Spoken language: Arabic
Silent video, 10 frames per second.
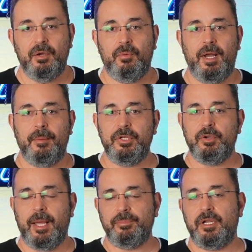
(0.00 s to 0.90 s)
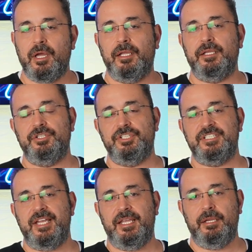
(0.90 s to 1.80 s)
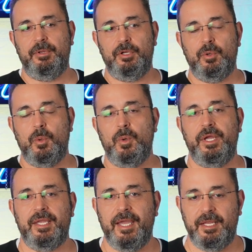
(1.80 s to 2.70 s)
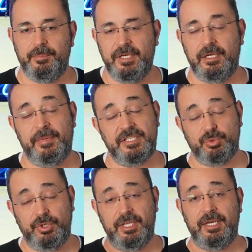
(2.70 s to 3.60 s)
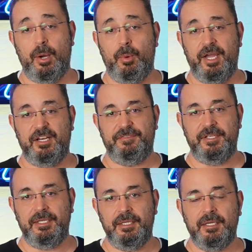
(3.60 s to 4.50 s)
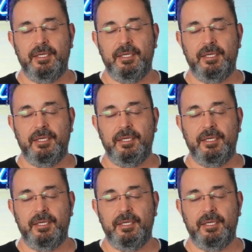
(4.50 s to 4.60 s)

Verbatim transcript: ومنهم عبد القادر الجزائري بانه هو كان من الماسونيين الاوائل في